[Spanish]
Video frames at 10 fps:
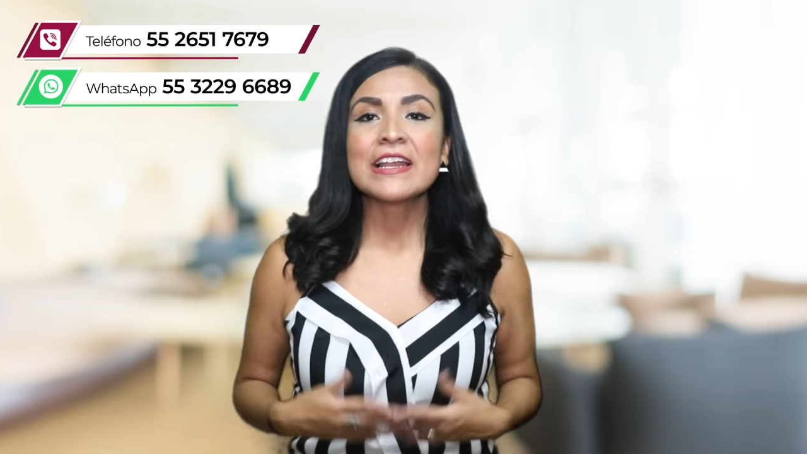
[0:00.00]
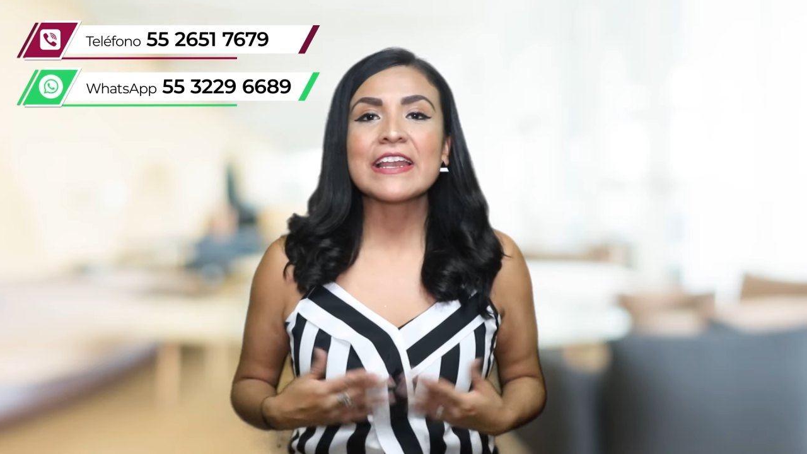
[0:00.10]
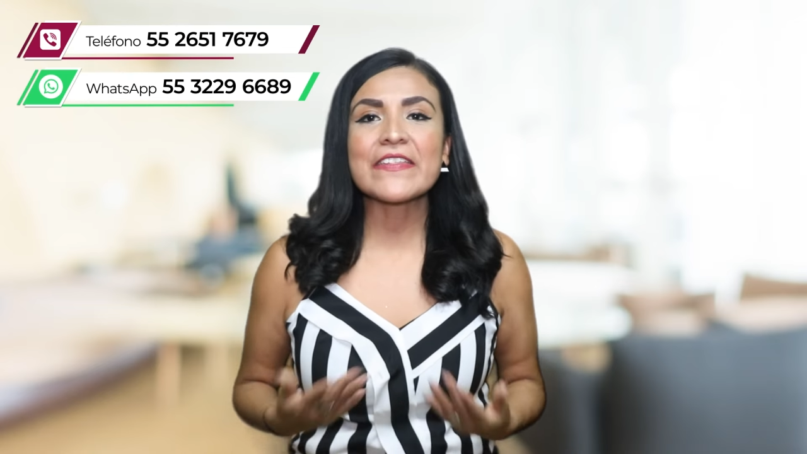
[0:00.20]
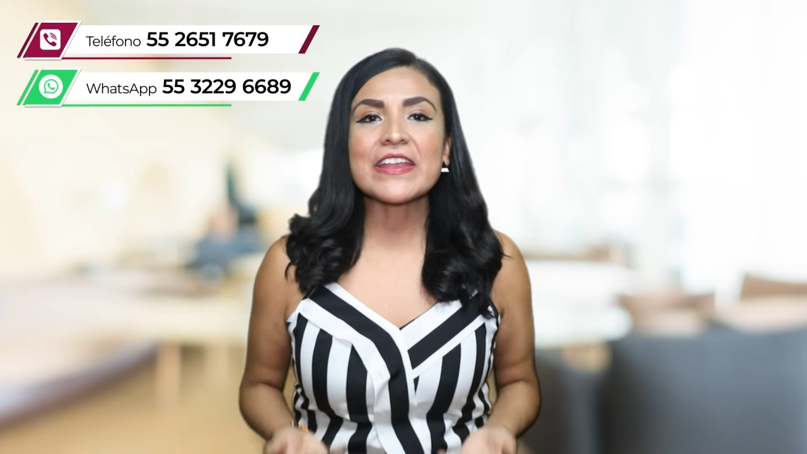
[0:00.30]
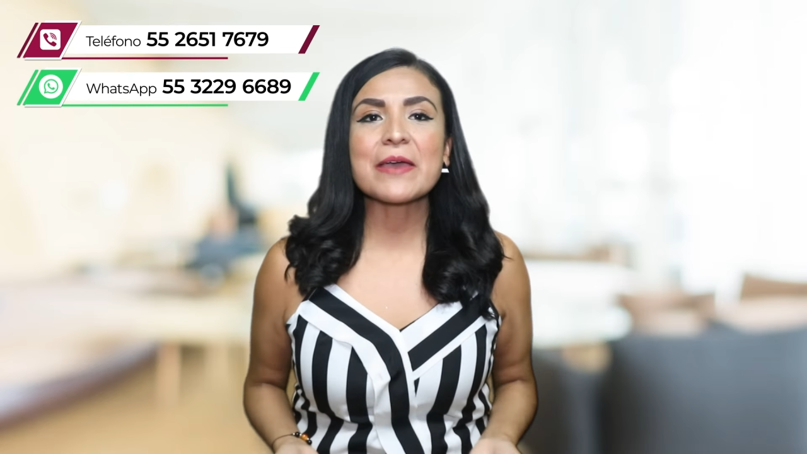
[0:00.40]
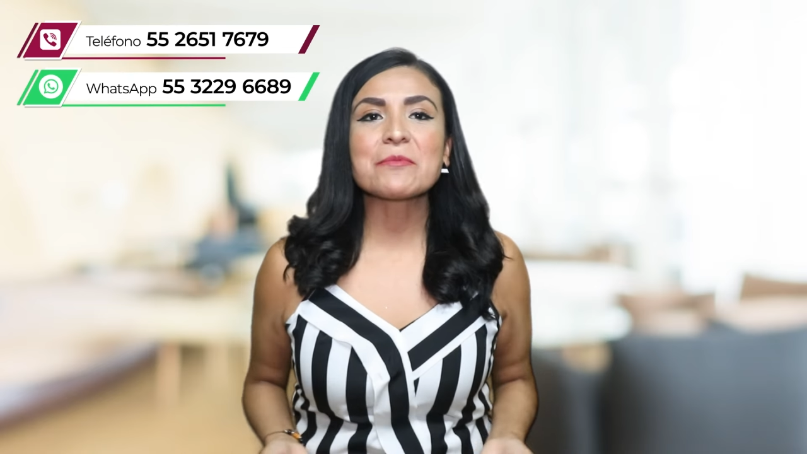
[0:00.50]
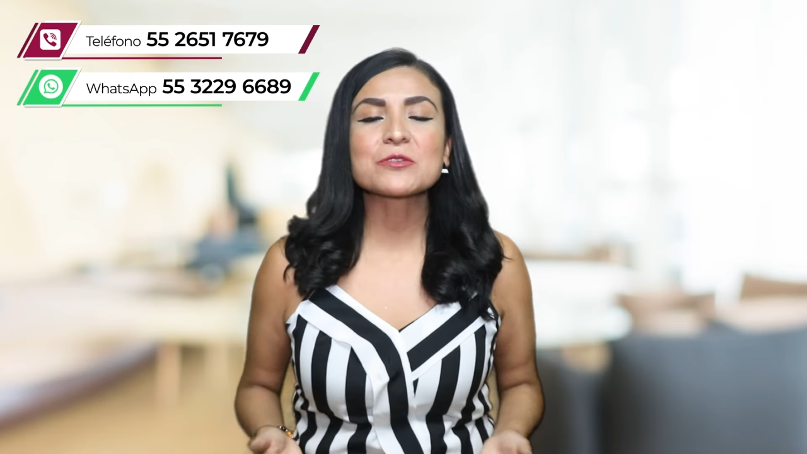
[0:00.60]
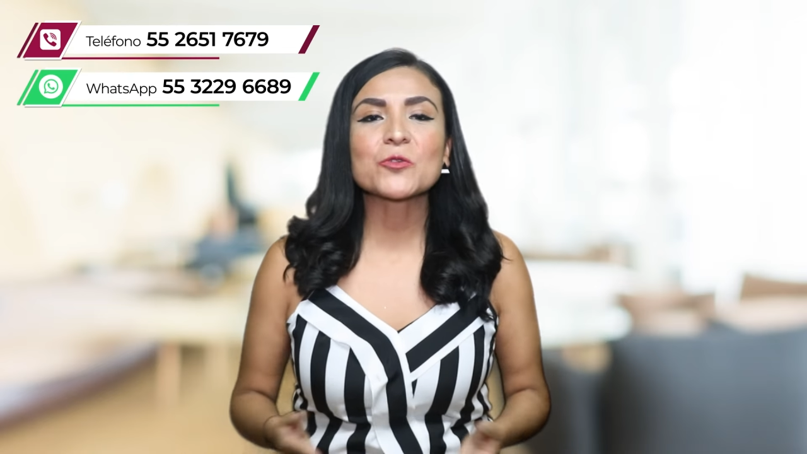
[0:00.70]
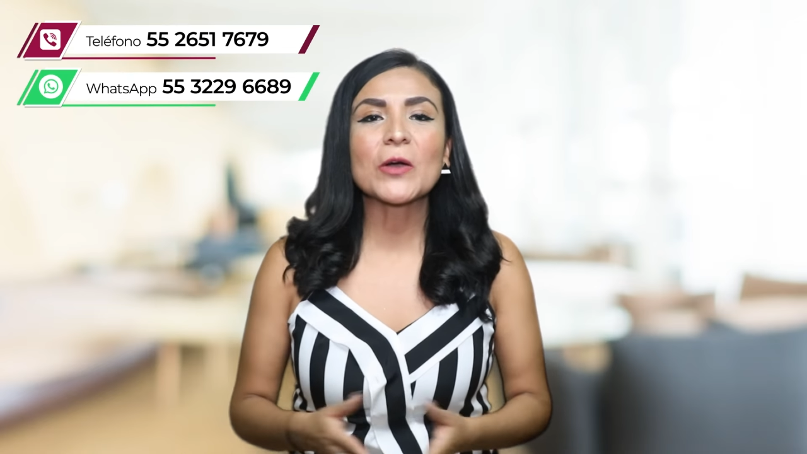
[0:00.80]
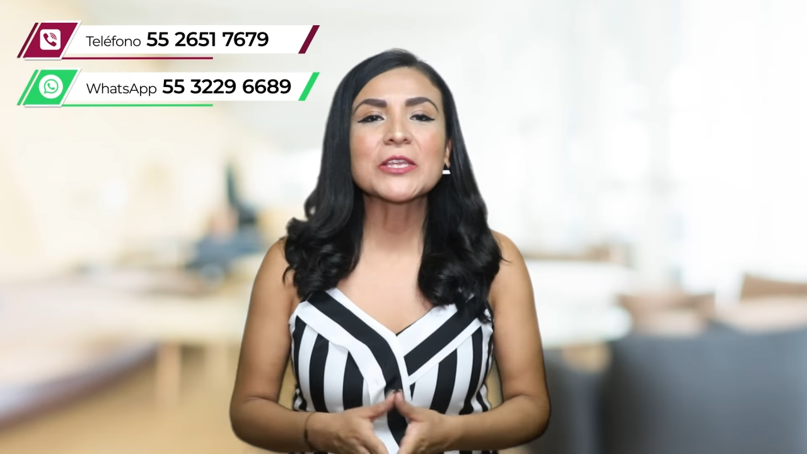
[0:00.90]
le
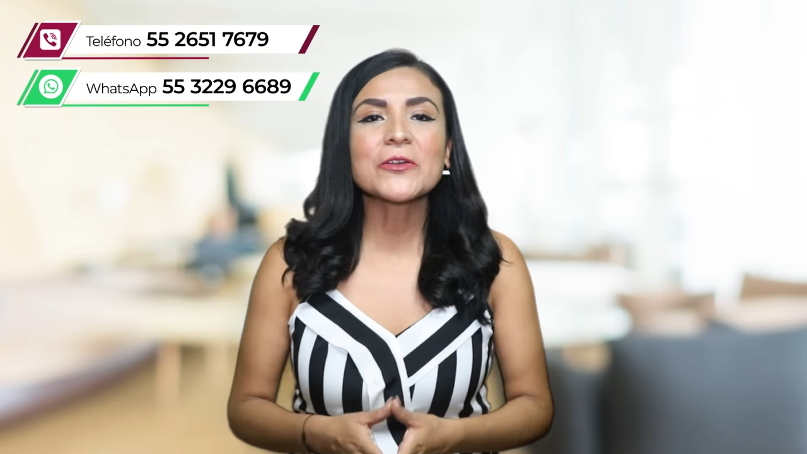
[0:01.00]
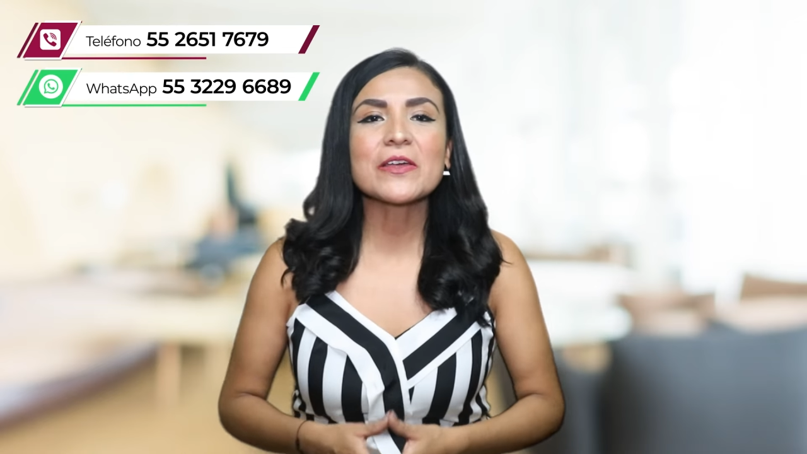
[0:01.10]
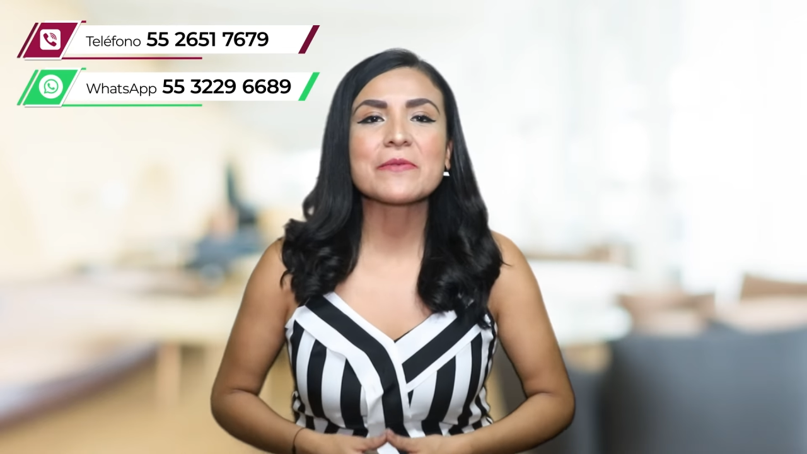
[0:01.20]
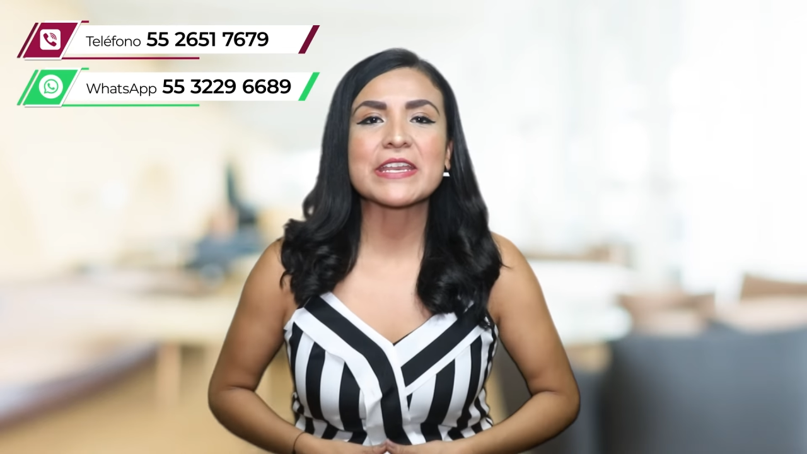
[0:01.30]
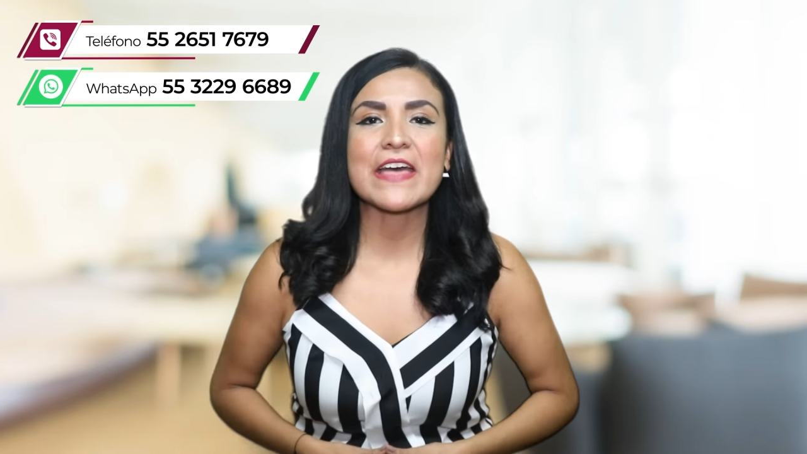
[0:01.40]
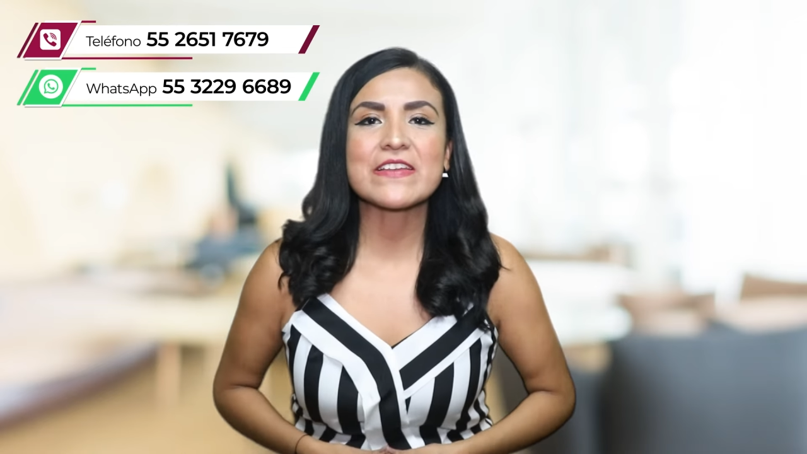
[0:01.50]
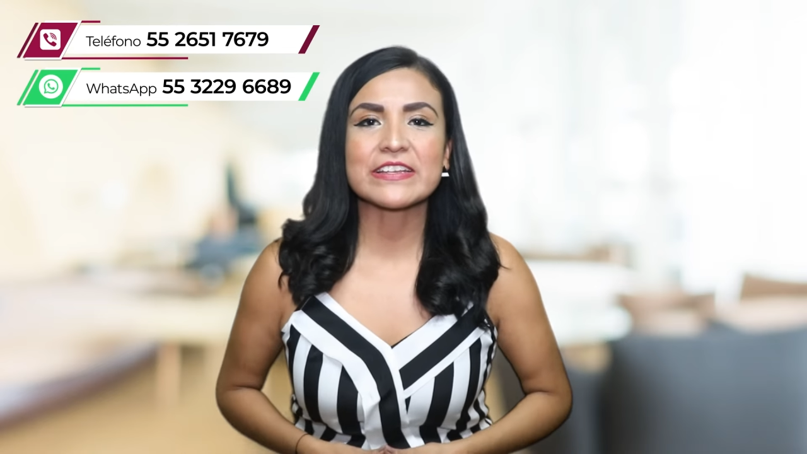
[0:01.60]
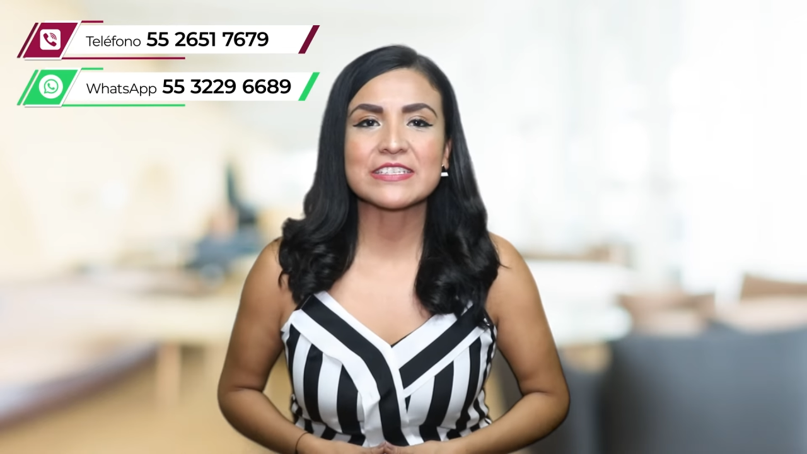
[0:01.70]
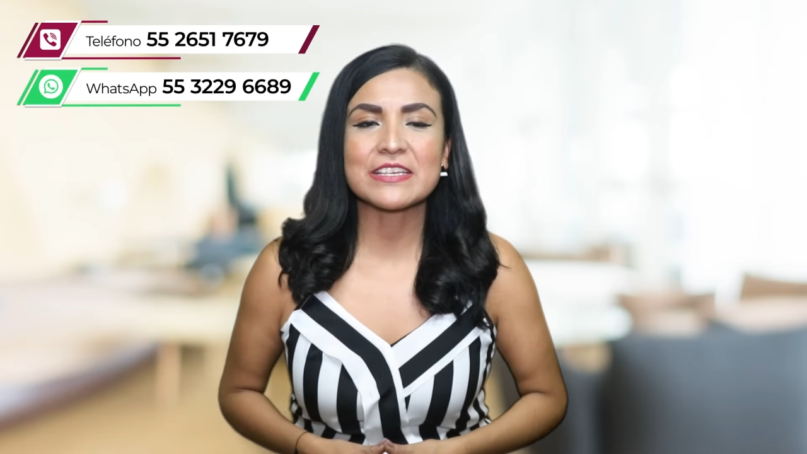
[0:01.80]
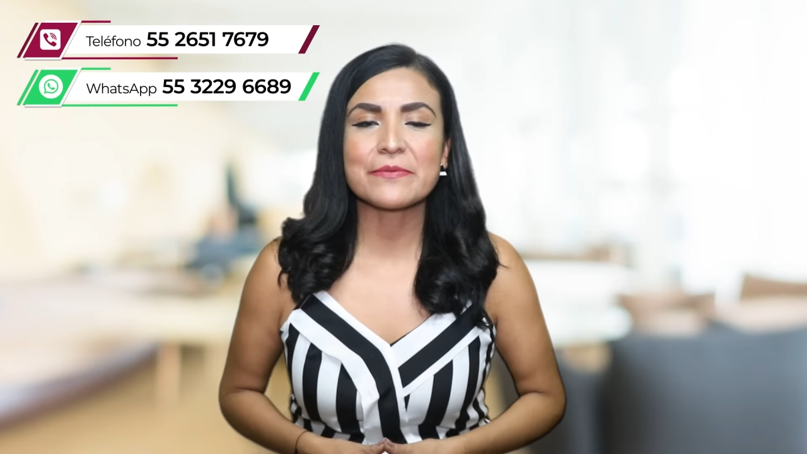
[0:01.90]
diremos cuándo debería de
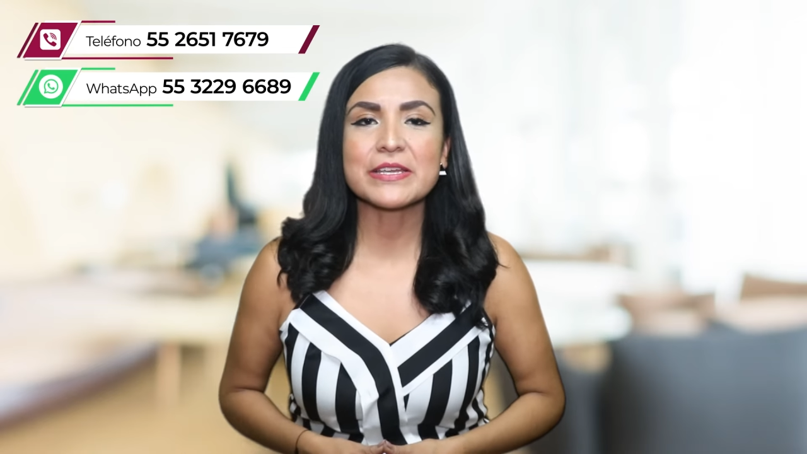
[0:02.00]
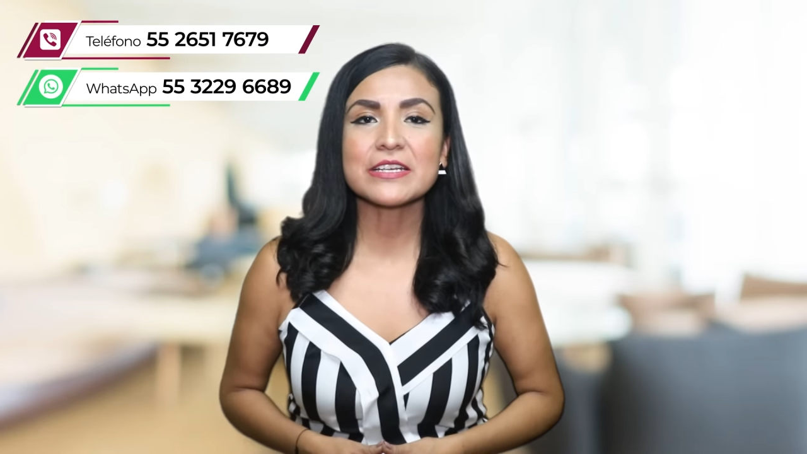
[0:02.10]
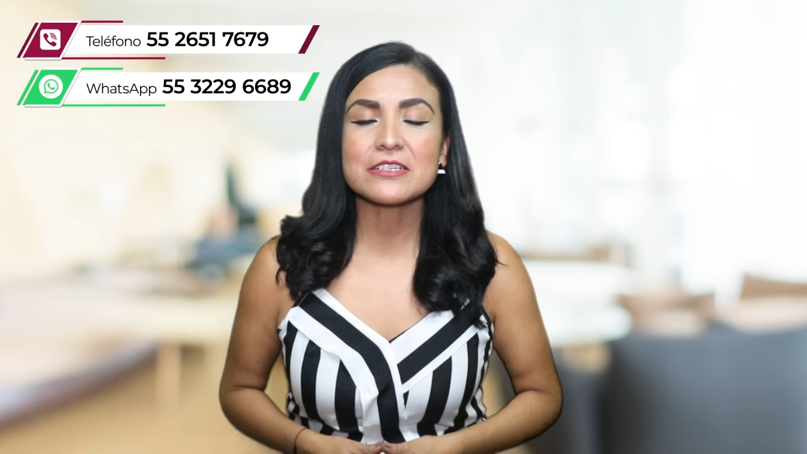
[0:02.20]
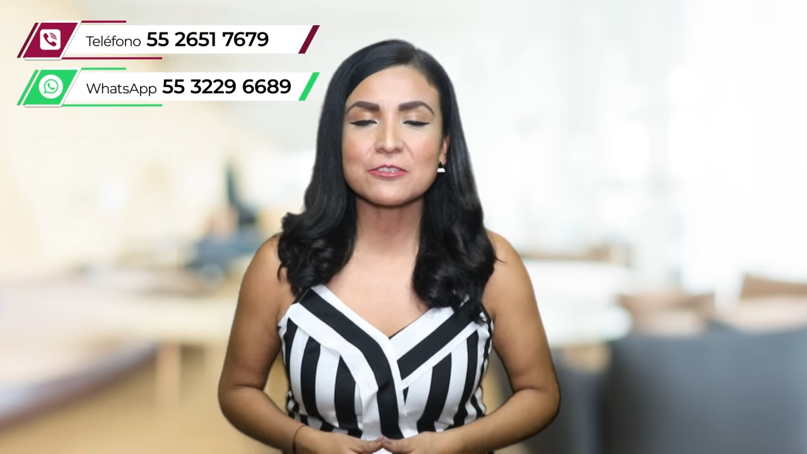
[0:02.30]
recibir